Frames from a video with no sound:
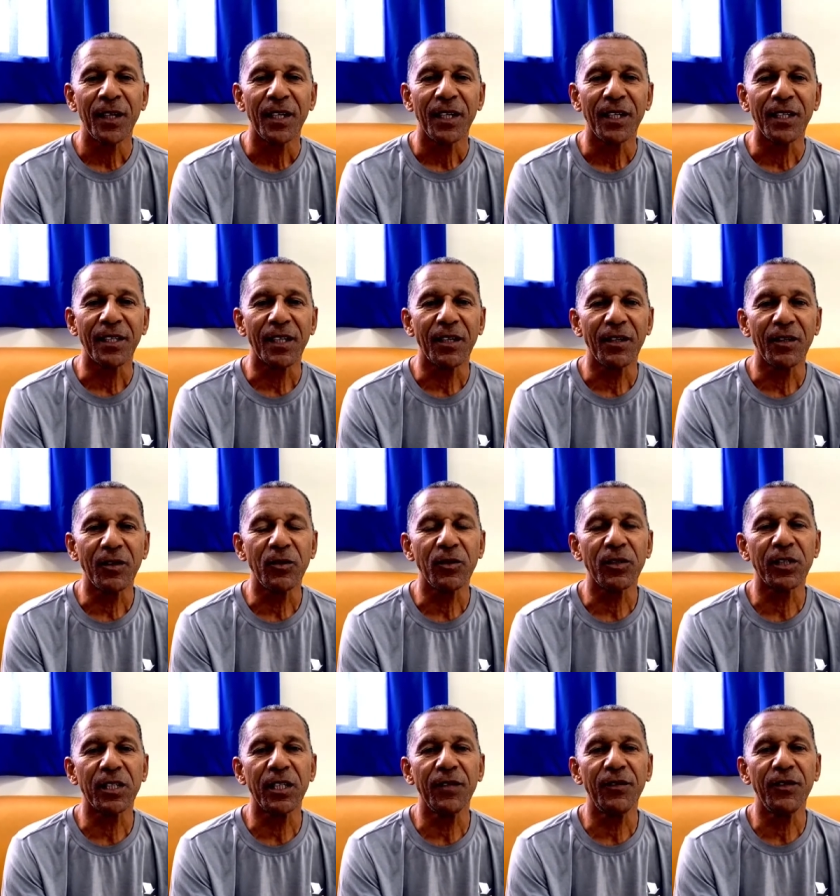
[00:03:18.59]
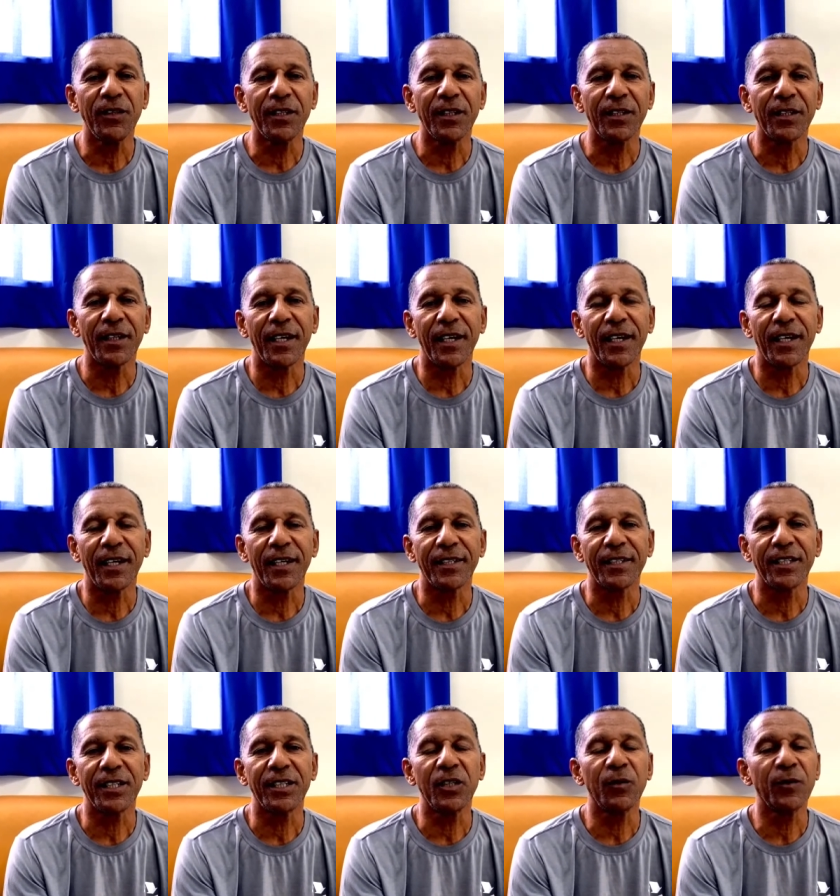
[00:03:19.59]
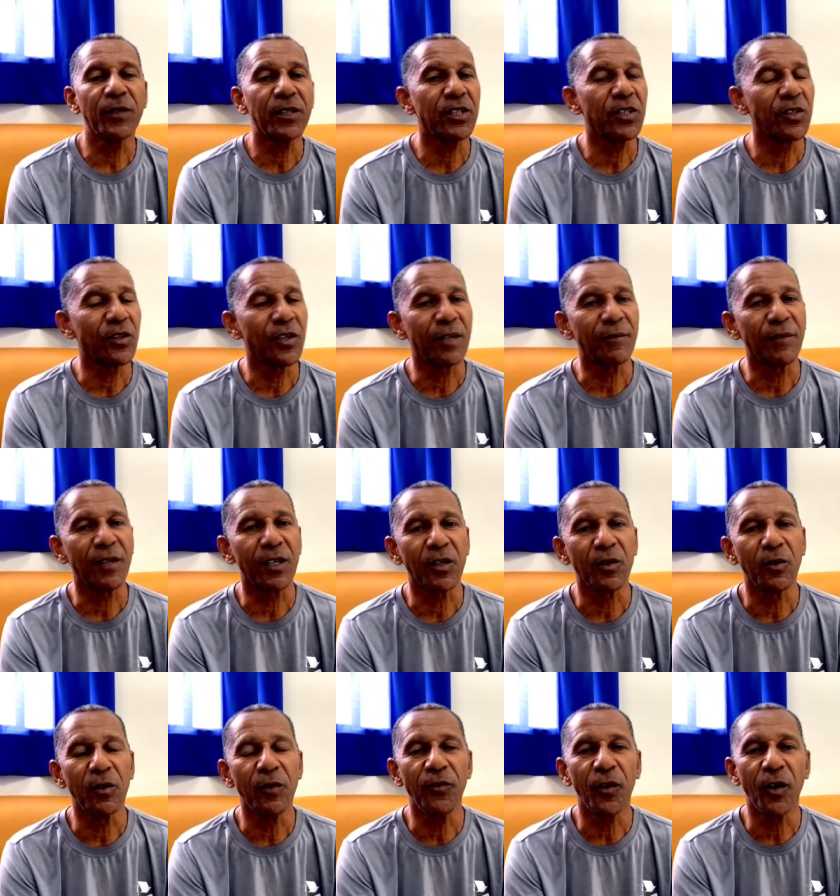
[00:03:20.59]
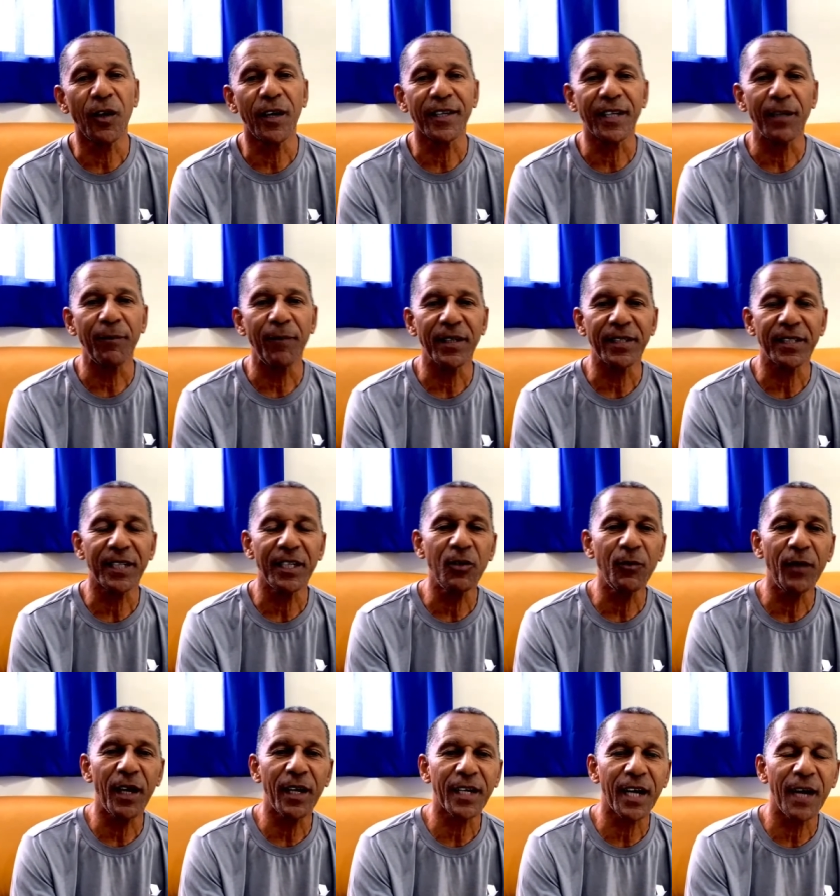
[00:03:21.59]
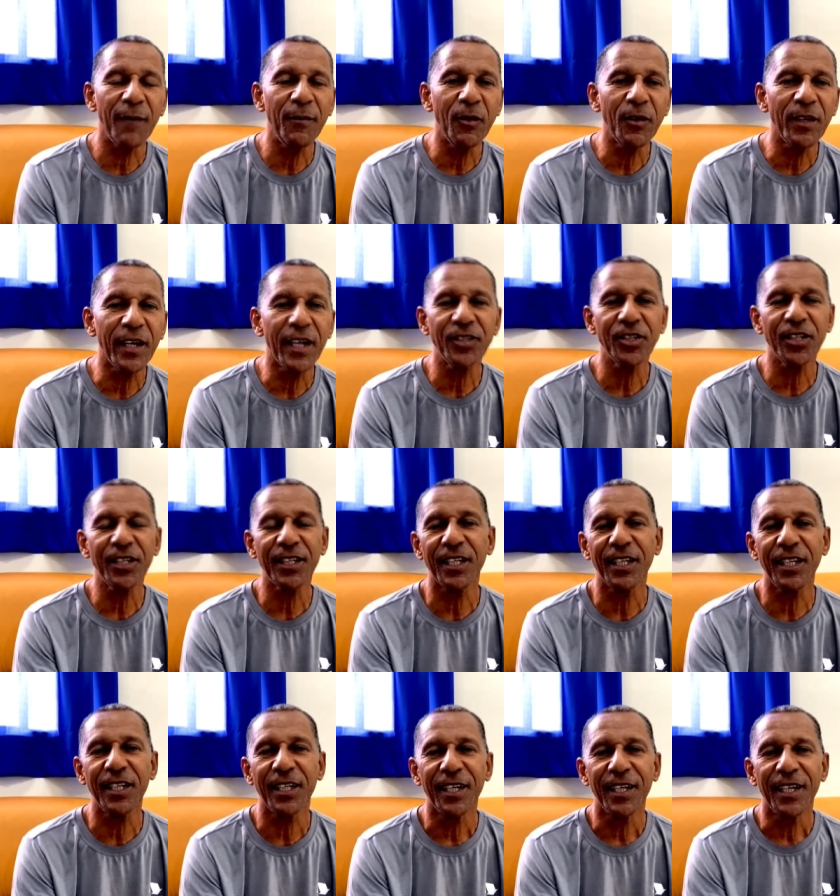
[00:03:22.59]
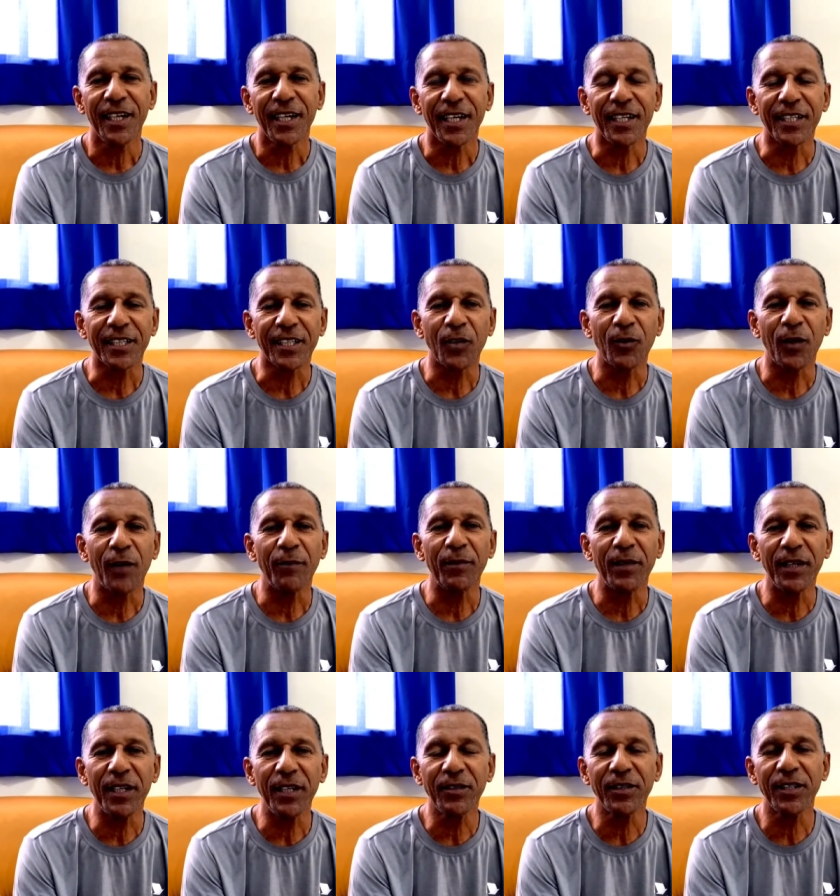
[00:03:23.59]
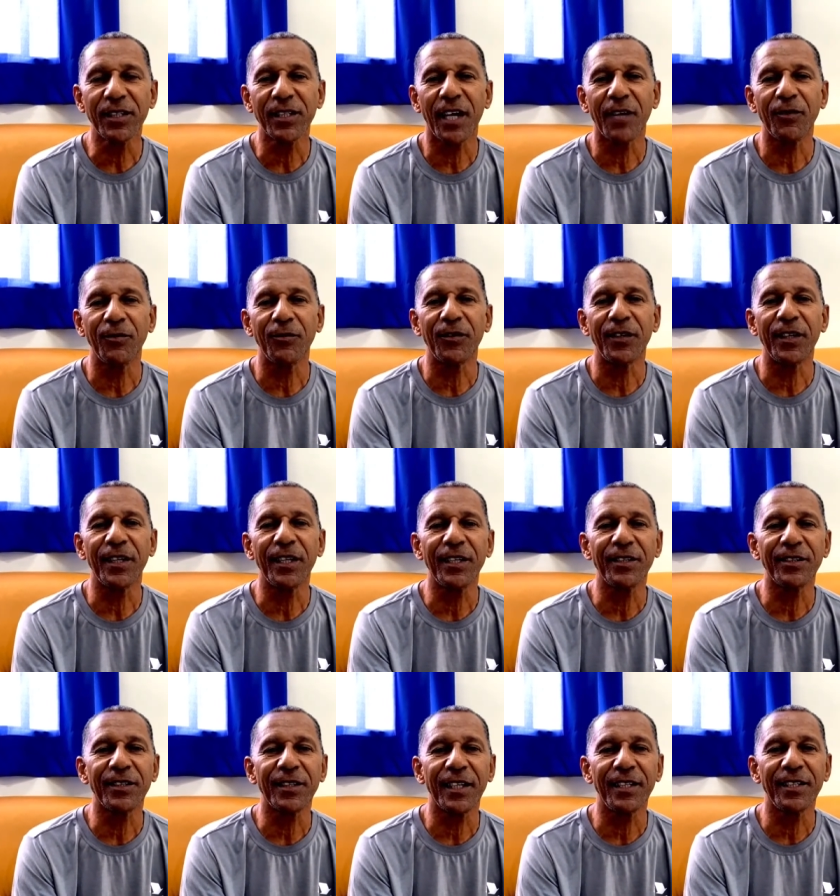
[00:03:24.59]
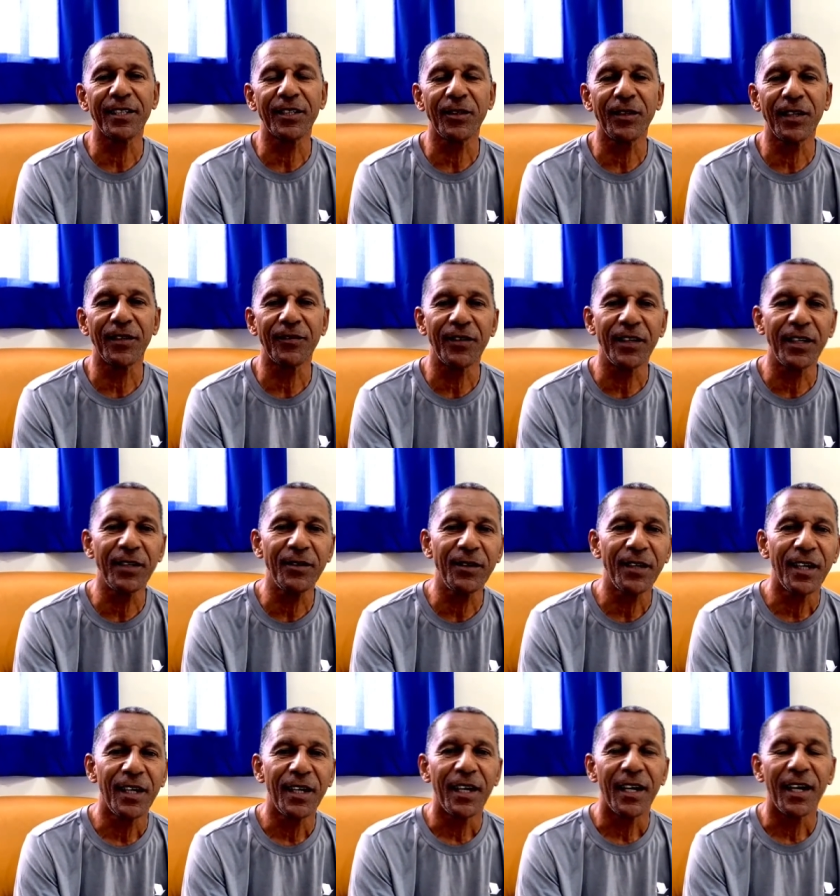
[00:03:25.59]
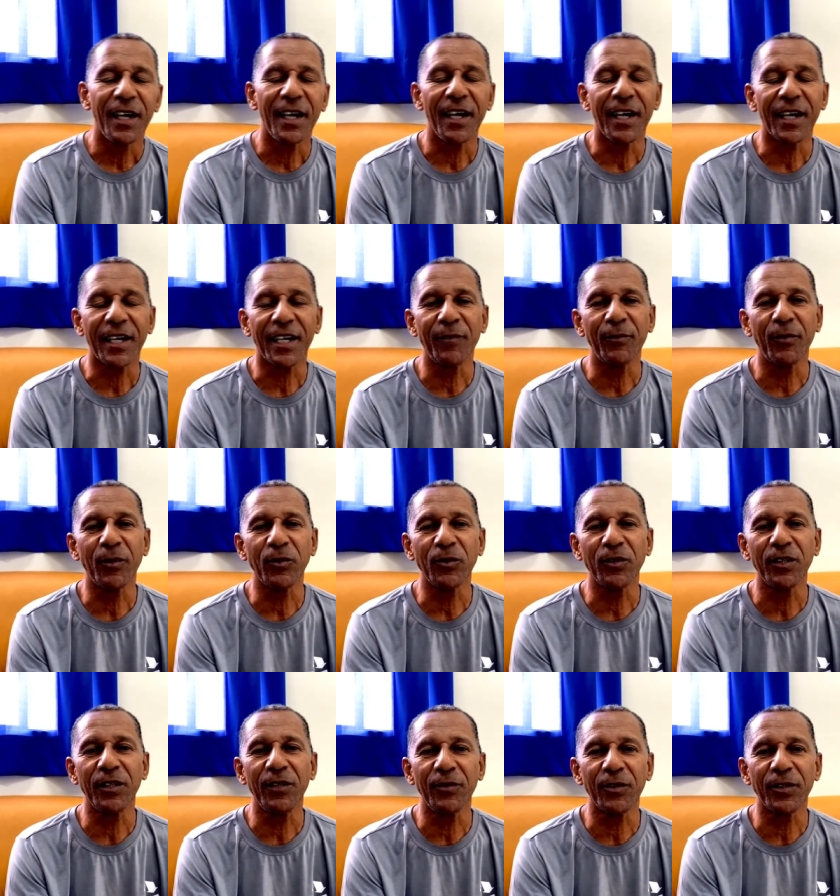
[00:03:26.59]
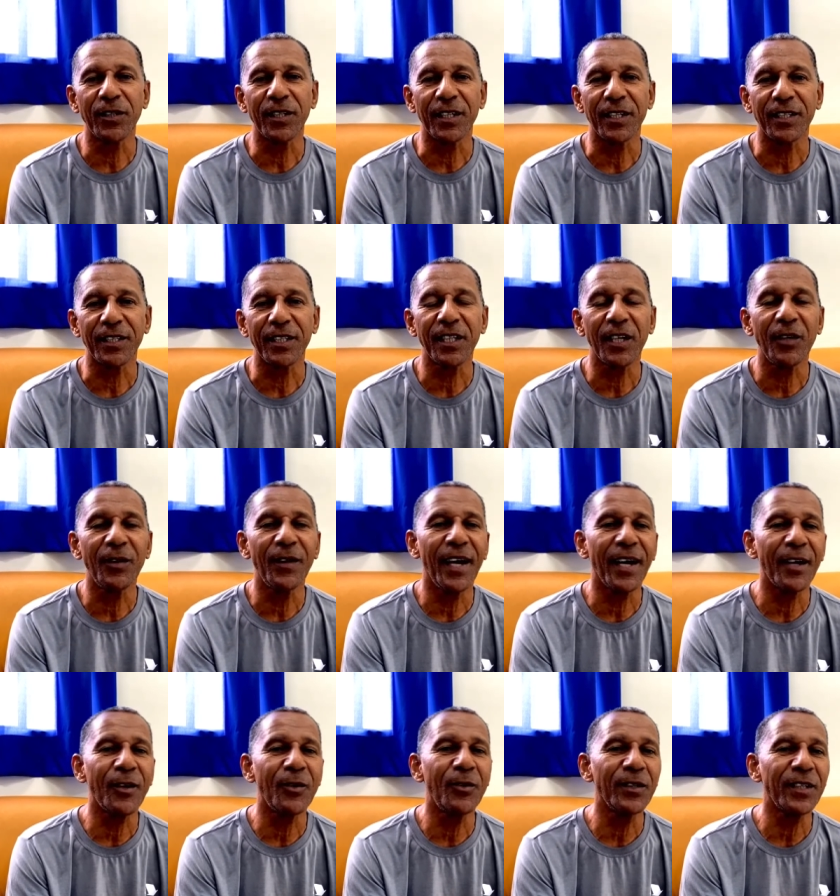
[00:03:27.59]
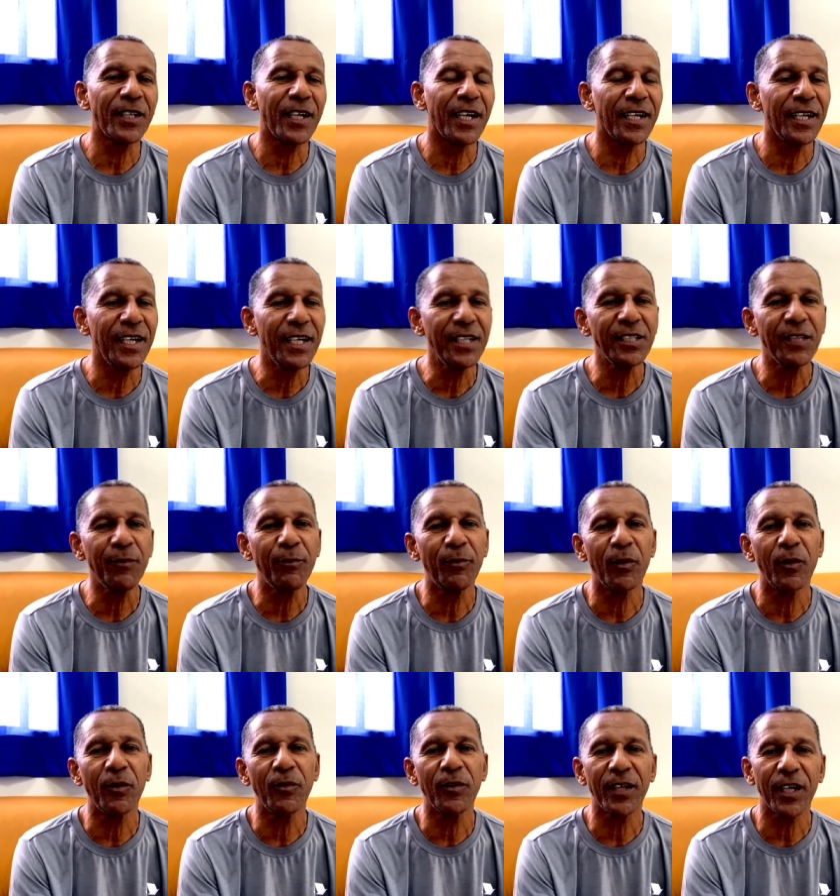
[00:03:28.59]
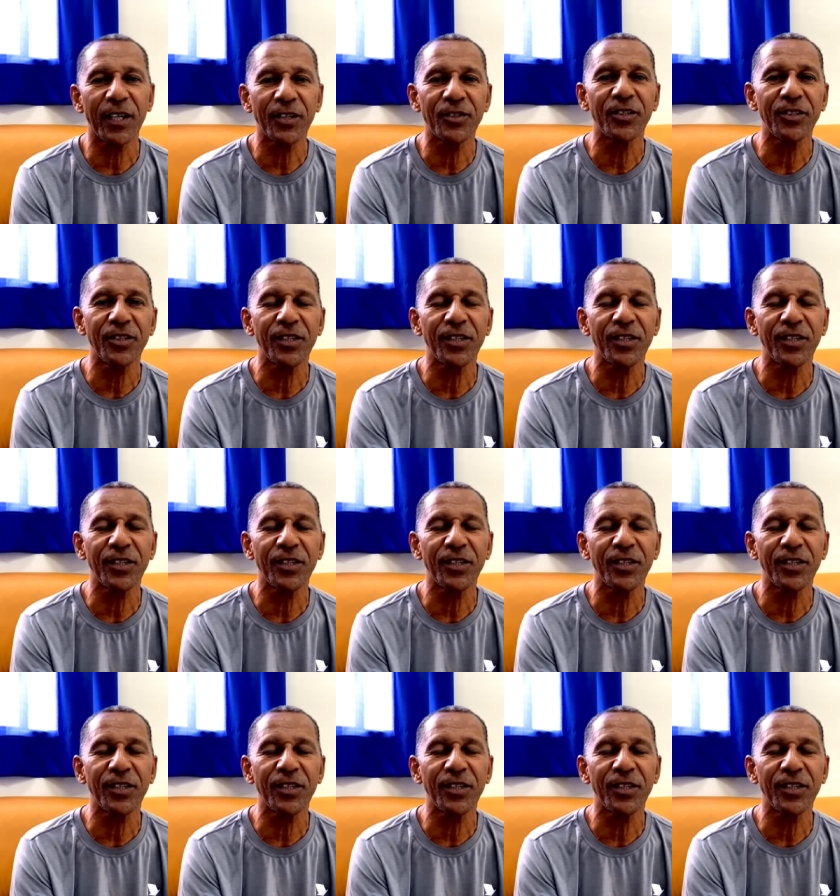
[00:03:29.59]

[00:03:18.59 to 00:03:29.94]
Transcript: Então, inclusive, é, esse dia uma senhora me ligou e falou: Olha, está passando uma caminhonete aqui. Eles estão abrindo esse saco verde, né? eles estão levando é, aquele produto de vocês. Então, é contra esse povo que a gente está